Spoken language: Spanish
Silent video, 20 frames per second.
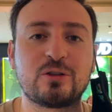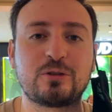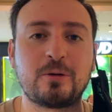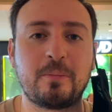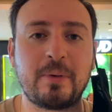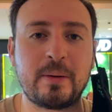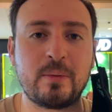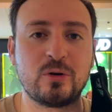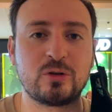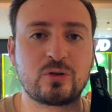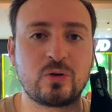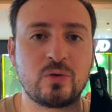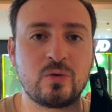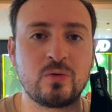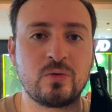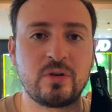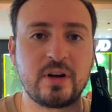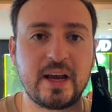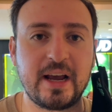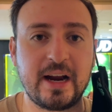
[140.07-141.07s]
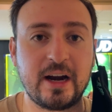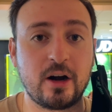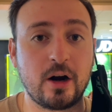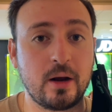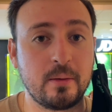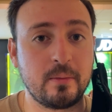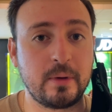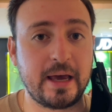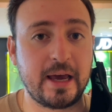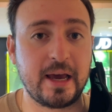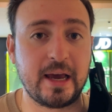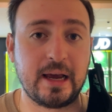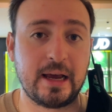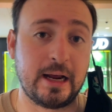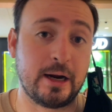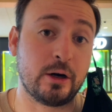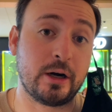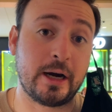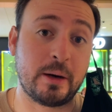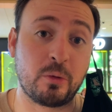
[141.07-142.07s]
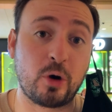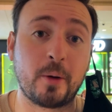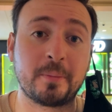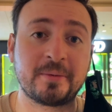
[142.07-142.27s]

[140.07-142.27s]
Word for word: topamos con un Air, eh, Air